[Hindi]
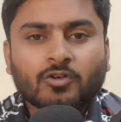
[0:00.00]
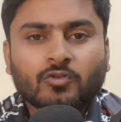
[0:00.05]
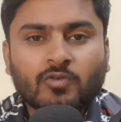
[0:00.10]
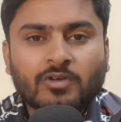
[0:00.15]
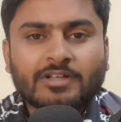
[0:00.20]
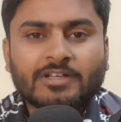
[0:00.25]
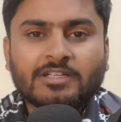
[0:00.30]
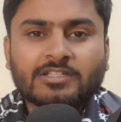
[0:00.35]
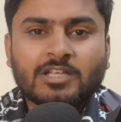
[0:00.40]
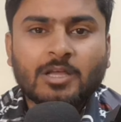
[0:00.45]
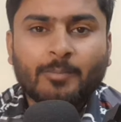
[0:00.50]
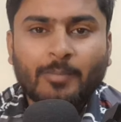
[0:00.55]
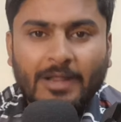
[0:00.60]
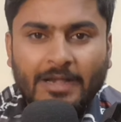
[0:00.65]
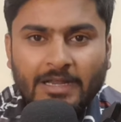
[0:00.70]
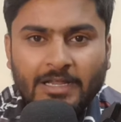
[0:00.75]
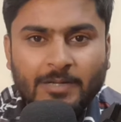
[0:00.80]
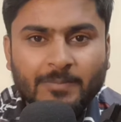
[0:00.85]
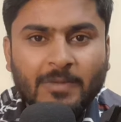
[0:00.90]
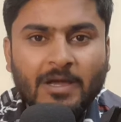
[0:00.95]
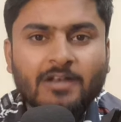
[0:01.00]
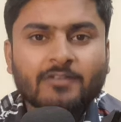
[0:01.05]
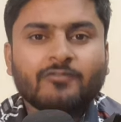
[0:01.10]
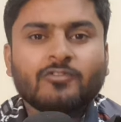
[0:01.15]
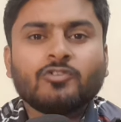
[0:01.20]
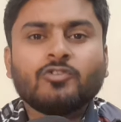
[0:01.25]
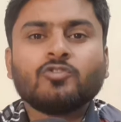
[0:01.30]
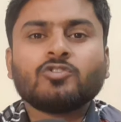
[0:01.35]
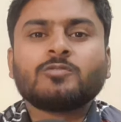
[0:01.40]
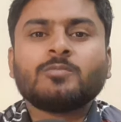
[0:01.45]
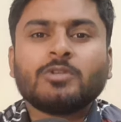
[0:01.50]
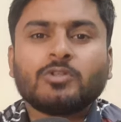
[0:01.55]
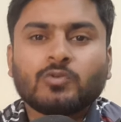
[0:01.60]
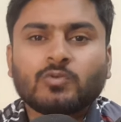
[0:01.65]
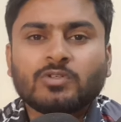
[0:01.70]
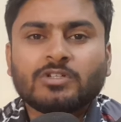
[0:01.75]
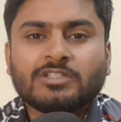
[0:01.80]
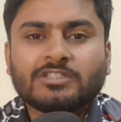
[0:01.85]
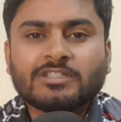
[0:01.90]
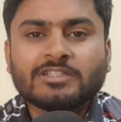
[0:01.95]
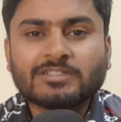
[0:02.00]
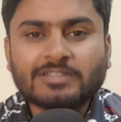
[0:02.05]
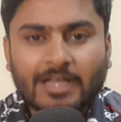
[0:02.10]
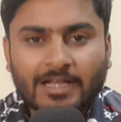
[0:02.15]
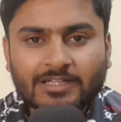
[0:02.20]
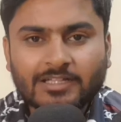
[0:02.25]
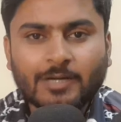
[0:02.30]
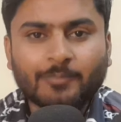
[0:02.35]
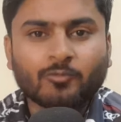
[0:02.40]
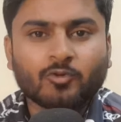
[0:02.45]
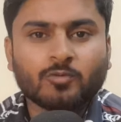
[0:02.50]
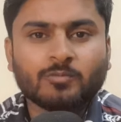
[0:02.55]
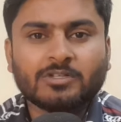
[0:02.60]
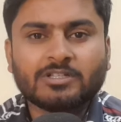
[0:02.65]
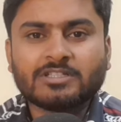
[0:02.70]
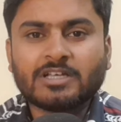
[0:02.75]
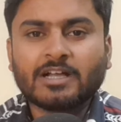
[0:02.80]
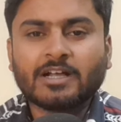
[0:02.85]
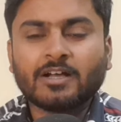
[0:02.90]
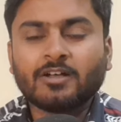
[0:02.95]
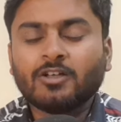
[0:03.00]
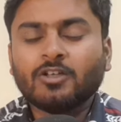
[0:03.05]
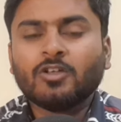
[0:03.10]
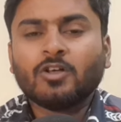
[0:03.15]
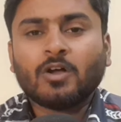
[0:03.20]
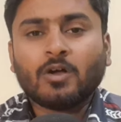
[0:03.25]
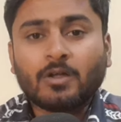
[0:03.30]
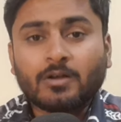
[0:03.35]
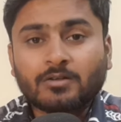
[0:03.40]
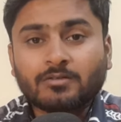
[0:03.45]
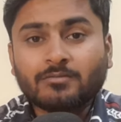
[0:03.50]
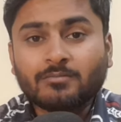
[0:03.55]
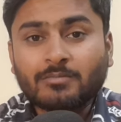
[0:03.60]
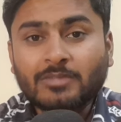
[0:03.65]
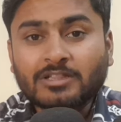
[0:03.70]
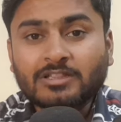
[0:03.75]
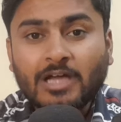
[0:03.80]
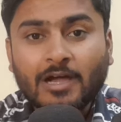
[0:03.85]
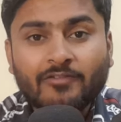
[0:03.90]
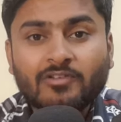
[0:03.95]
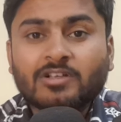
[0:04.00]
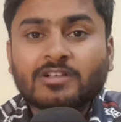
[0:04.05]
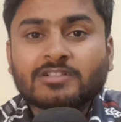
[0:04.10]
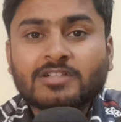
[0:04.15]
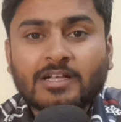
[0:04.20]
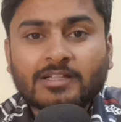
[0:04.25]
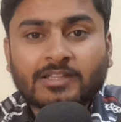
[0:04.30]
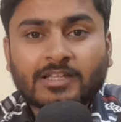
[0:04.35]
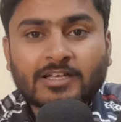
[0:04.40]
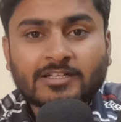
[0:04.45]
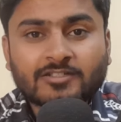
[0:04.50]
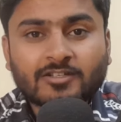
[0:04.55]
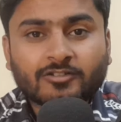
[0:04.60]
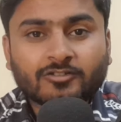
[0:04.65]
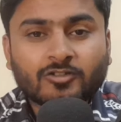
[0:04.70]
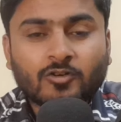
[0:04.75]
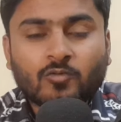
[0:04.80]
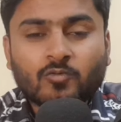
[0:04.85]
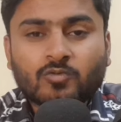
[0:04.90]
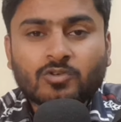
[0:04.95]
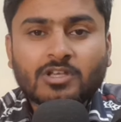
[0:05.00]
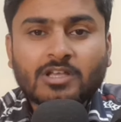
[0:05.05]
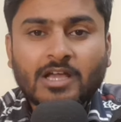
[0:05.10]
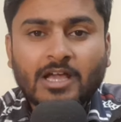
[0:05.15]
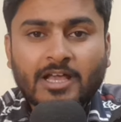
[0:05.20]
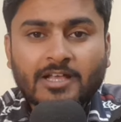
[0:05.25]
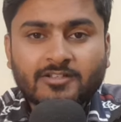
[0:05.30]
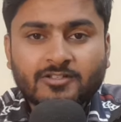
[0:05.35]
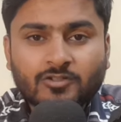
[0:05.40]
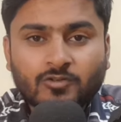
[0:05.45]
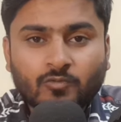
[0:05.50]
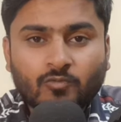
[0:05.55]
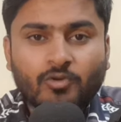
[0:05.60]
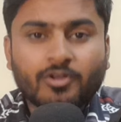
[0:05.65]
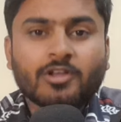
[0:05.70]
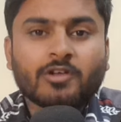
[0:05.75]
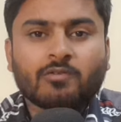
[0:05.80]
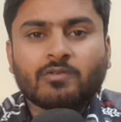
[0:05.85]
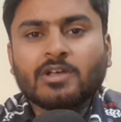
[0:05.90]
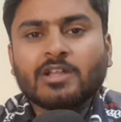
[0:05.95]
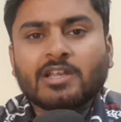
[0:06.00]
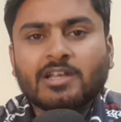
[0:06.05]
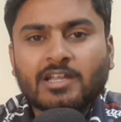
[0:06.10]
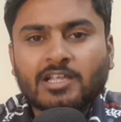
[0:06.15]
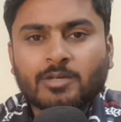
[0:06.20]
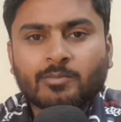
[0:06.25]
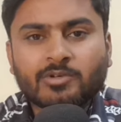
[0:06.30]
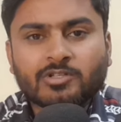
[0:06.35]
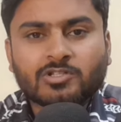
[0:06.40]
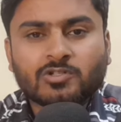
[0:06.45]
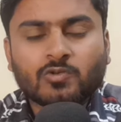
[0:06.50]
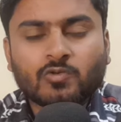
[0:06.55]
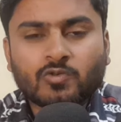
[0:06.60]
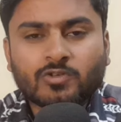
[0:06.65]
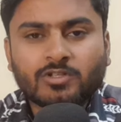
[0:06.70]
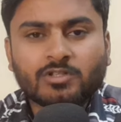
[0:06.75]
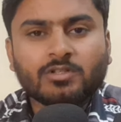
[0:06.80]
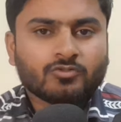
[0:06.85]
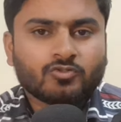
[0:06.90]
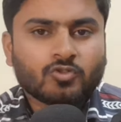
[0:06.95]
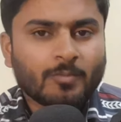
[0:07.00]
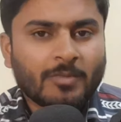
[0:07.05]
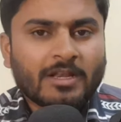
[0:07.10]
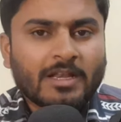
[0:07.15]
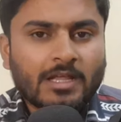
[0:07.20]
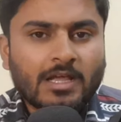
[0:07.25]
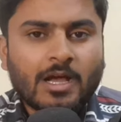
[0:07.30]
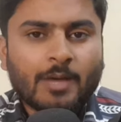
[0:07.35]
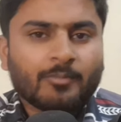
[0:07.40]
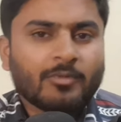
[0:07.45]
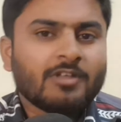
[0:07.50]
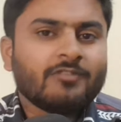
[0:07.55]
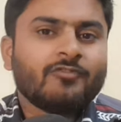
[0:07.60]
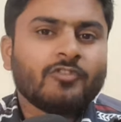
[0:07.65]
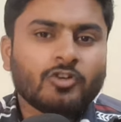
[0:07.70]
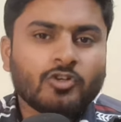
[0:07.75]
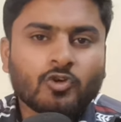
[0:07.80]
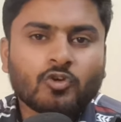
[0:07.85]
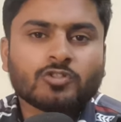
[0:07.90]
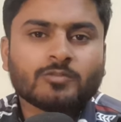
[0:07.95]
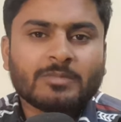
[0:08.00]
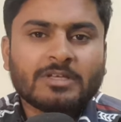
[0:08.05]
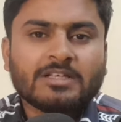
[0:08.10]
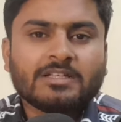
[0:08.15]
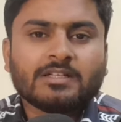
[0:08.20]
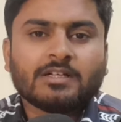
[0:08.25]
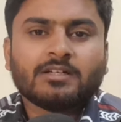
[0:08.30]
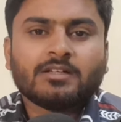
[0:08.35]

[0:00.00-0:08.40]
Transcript: क्वेरीज हैं पहले एक बार वीडियोस में ढूंढ लीजिए शायद आपको मिल जाएगा एंड मैं दावे के साथ कह सकता हूँ कि ऐसी कोई क्वेरी नहीं बची होगी जो मैंने अपने वीडियोज़ में